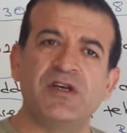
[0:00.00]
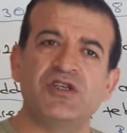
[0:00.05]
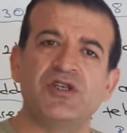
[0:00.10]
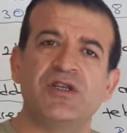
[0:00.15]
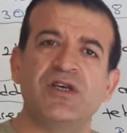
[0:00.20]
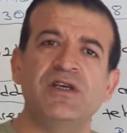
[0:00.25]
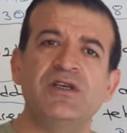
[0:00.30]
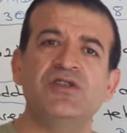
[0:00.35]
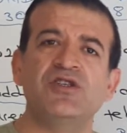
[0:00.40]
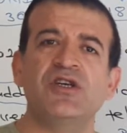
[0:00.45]

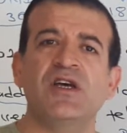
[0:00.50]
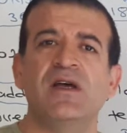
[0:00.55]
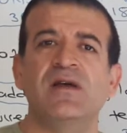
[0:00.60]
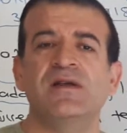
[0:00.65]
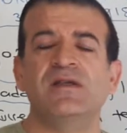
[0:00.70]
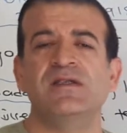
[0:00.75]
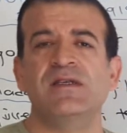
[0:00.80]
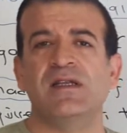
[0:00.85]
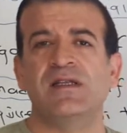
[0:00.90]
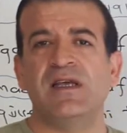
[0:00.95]
başlayınca
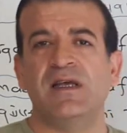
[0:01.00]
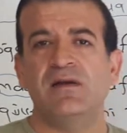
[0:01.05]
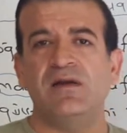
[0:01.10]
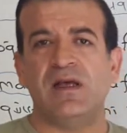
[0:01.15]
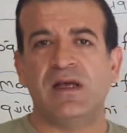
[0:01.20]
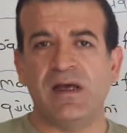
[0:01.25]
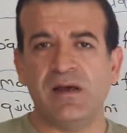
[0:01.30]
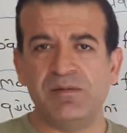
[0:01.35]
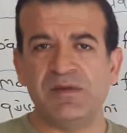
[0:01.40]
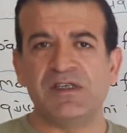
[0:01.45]
zaten
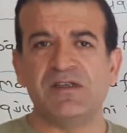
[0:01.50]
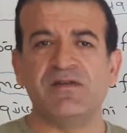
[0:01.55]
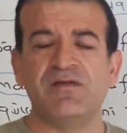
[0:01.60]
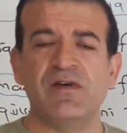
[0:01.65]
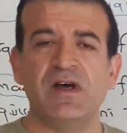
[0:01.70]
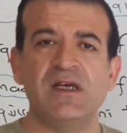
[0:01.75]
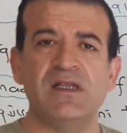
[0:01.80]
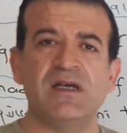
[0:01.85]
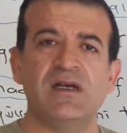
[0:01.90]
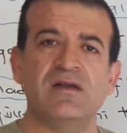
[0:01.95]
hem
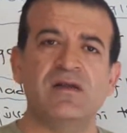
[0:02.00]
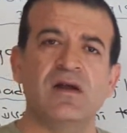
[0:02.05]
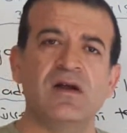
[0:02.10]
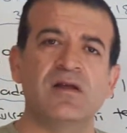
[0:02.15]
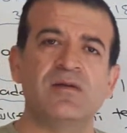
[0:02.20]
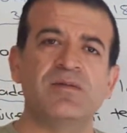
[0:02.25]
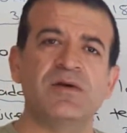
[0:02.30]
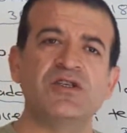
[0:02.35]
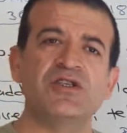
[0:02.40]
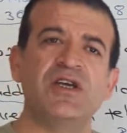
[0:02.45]
istifa eder
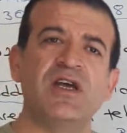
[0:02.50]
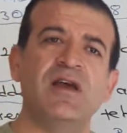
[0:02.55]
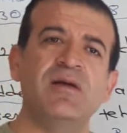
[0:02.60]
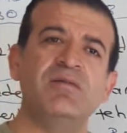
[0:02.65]
Talat Paşa